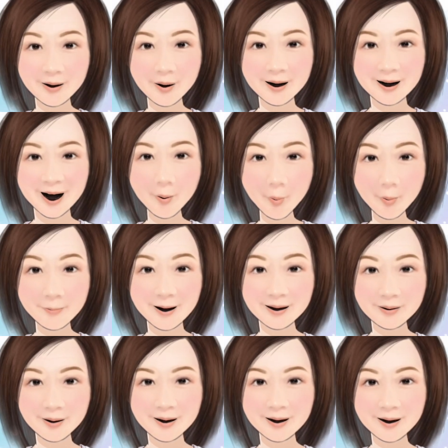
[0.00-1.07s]
食药署
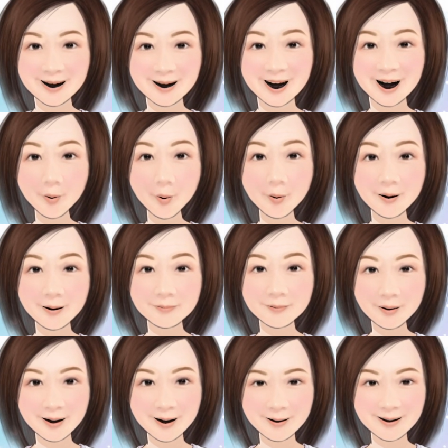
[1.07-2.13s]
表示，以下状况
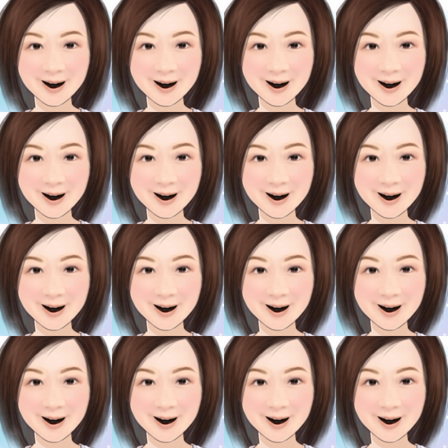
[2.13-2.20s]
不适